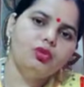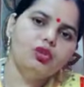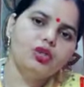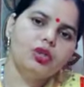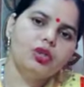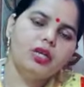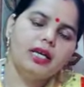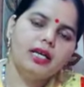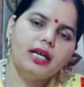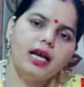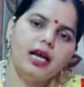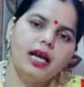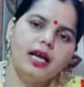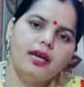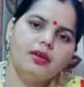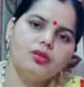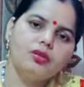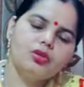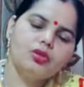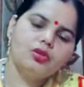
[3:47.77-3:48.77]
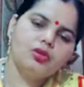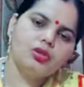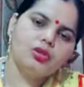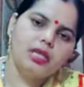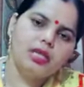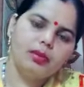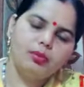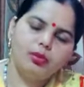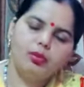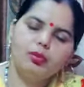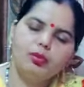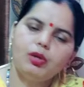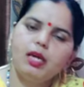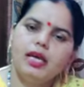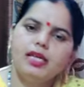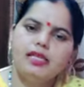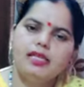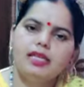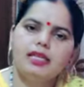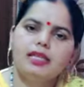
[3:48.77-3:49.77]
वो जो लड़का है उसको जयपुर
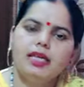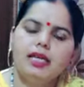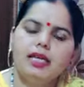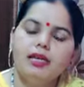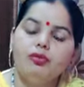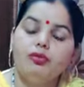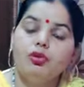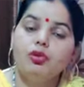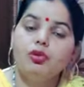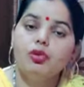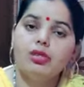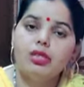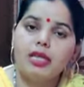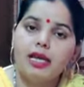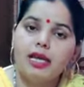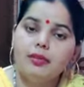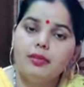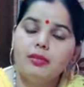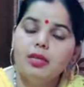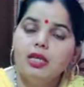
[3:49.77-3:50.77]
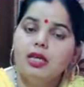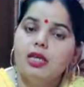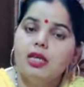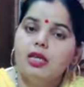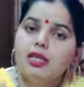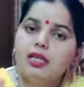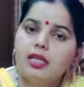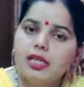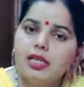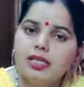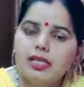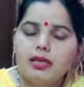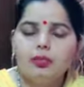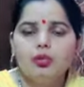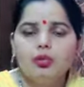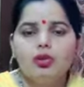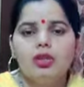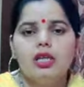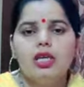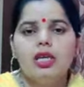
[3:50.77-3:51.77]
बुलाया जाता है वो उस टाइम नशा
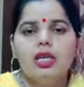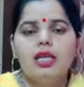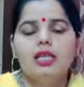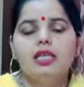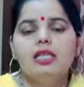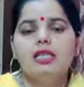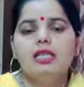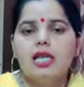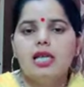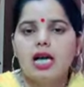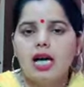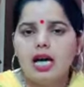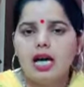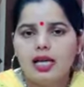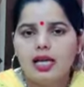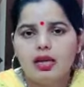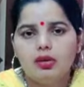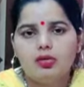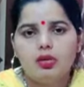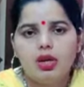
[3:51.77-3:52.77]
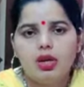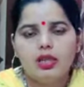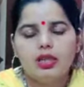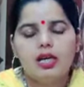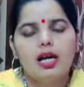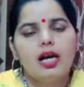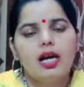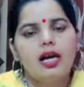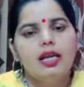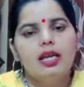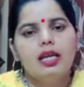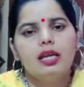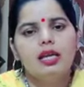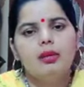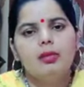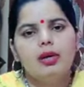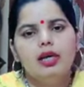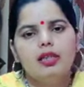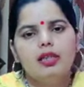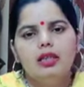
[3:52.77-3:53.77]
मुक्ति केंद्र से आया हुआ था आने
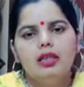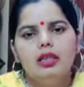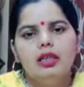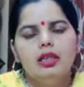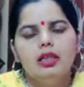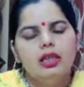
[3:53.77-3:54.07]
के बाद